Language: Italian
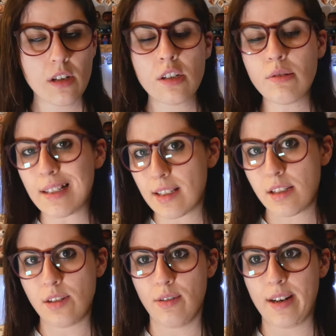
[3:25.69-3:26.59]
Sulla
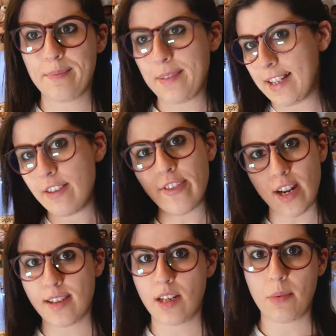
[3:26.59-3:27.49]
tensione, a
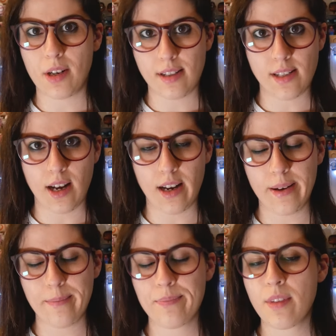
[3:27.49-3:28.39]
differenza di potenziale.